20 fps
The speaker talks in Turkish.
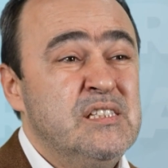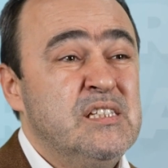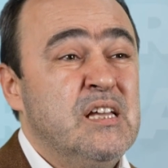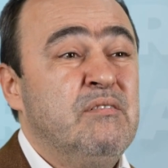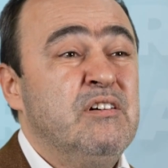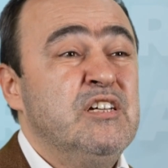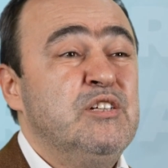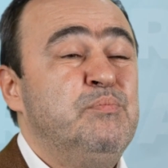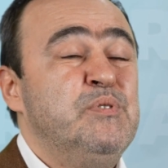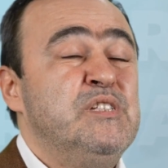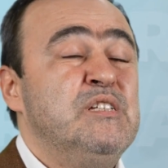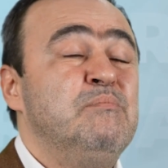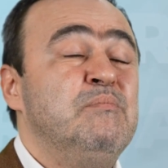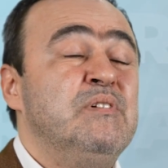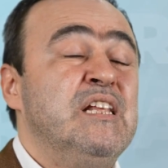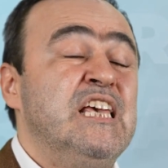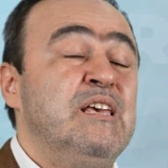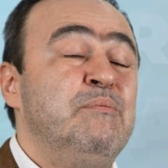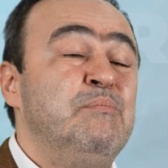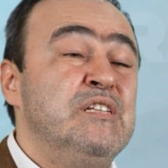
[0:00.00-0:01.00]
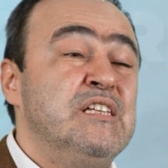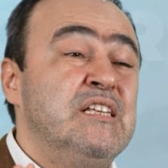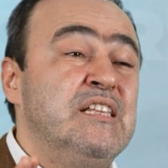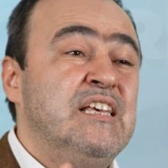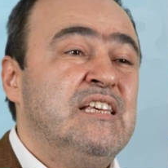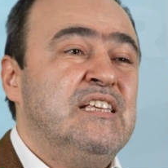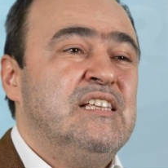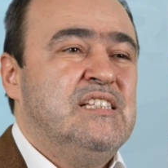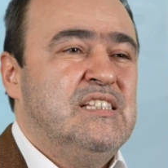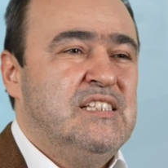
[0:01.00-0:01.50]
Savaş bizim lehimize
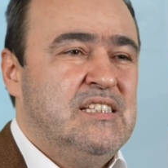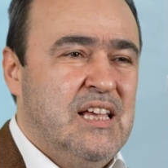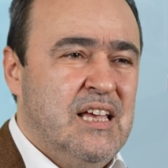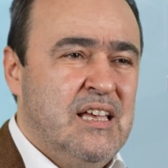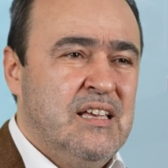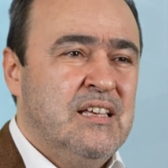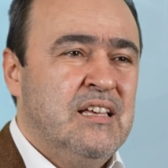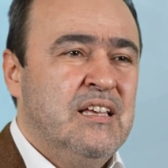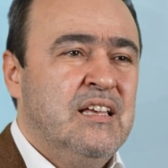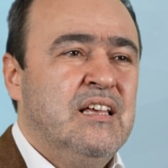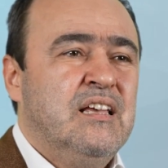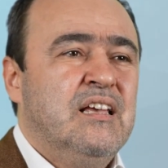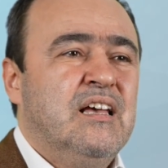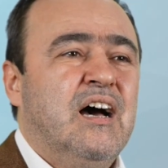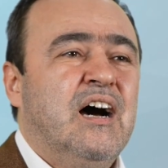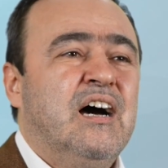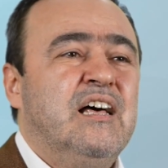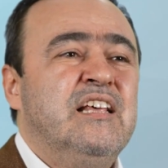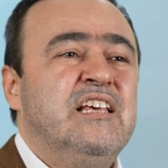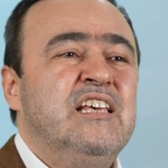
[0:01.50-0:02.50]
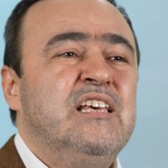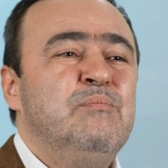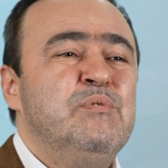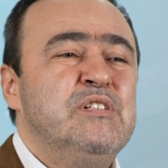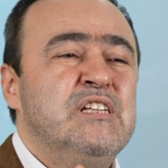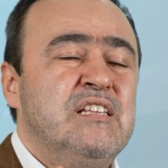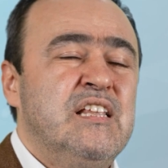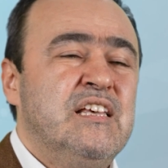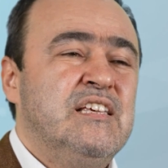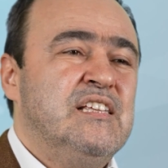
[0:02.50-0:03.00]
de gitse,
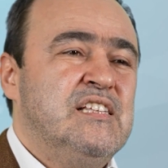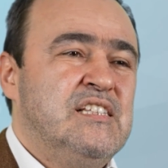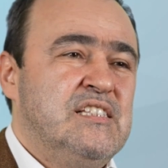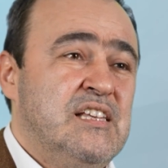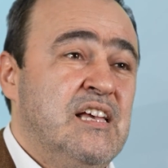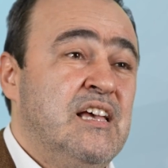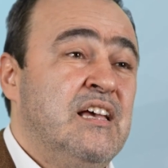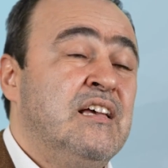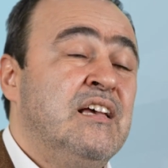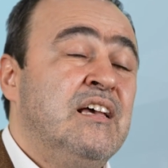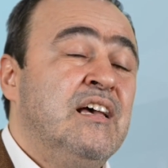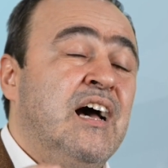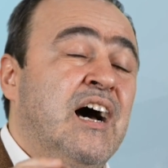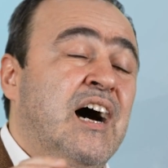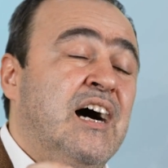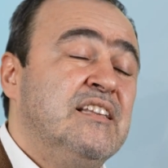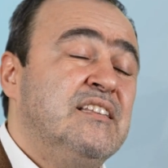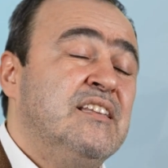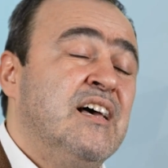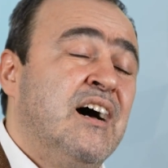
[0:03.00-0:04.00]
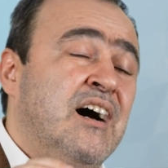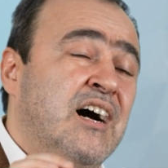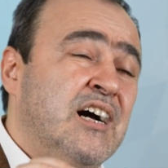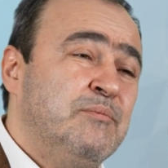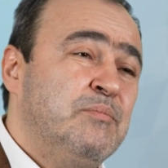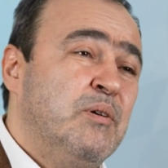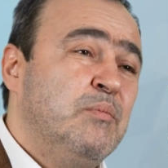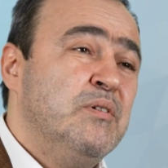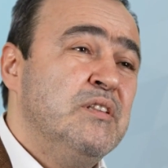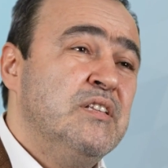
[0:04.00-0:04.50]
aleyhimize de gitse. Hatta
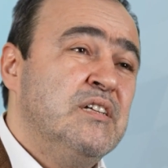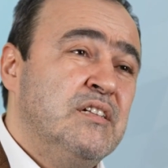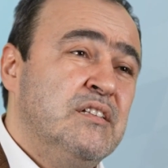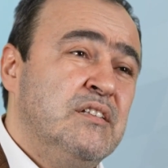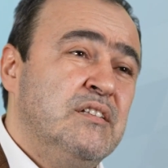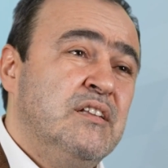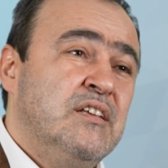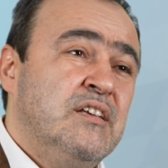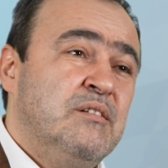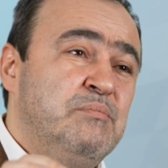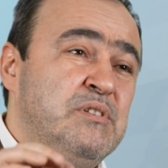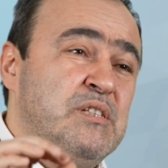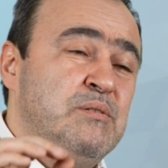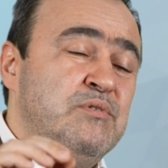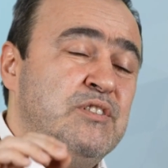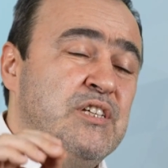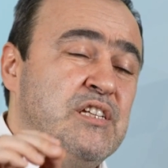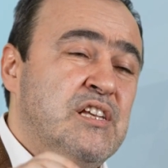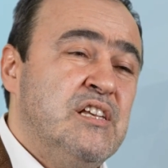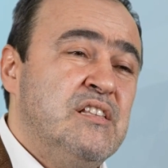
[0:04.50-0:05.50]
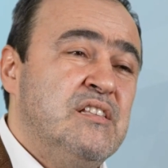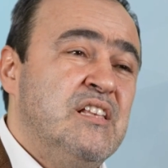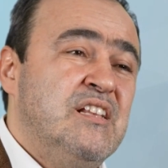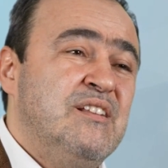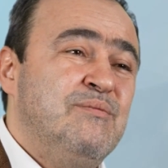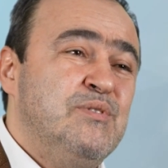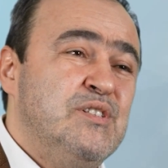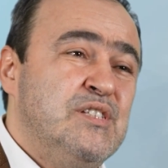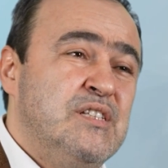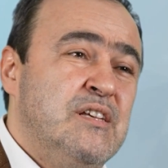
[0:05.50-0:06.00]
akbabaların bizim
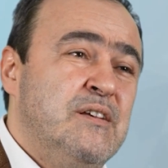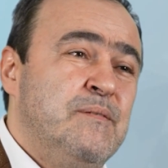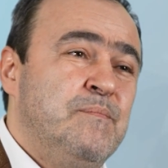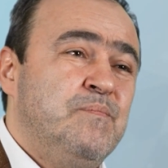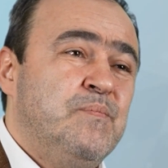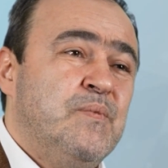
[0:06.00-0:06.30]
cesetlerimizi